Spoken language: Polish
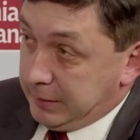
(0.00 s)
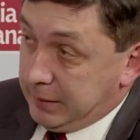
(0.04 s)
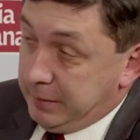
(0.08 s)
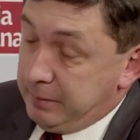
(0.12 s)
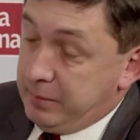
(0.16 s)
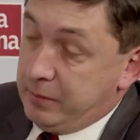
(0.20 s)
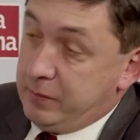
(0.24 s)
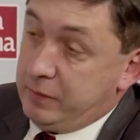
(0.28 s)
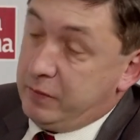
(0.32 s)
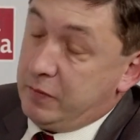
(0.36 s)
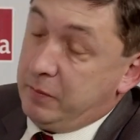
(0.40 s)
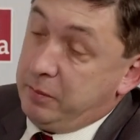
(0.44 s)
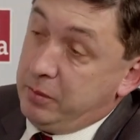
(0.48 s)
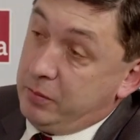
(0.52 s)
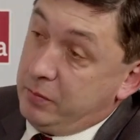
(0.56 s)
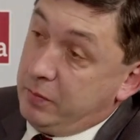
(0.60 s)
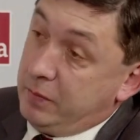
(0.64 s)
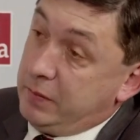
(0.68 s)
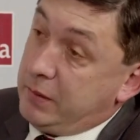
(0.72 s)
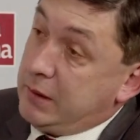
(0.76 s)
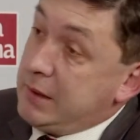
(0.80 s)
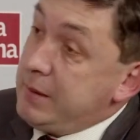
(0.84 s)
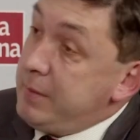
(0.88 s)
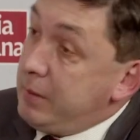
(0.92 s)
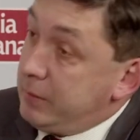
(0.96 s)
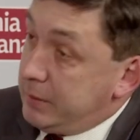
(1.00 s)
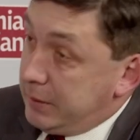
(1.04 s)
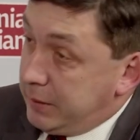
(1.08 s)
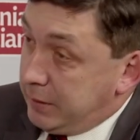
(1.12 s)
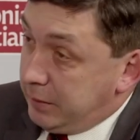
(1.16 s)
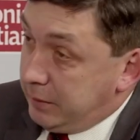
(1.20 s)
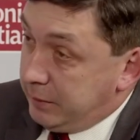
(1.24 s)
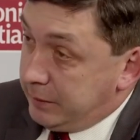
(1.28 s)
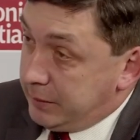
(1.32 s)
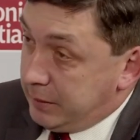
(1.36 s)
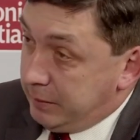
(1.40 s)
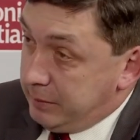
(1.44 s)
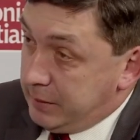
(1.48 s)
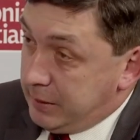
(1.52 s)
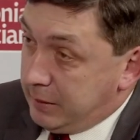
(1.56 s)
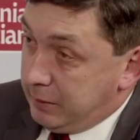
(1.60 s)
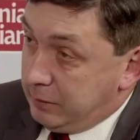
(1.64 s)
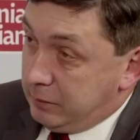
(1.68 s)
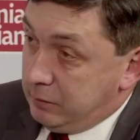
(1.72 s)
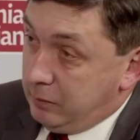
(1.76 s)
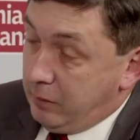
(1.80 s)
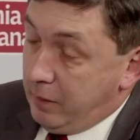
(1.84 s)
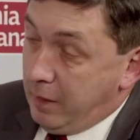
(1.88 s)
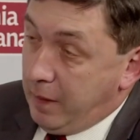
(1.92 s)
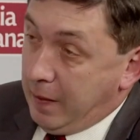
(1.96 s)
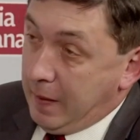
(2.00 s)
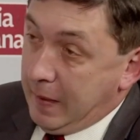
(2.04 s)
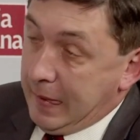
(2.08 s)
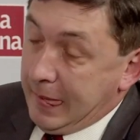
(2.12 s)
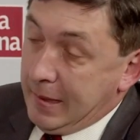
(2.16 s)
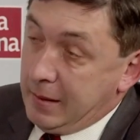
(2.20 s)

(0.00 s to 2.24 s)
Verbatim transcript: Gdyby Józef Piłsudski nie miał takiego zamiaru,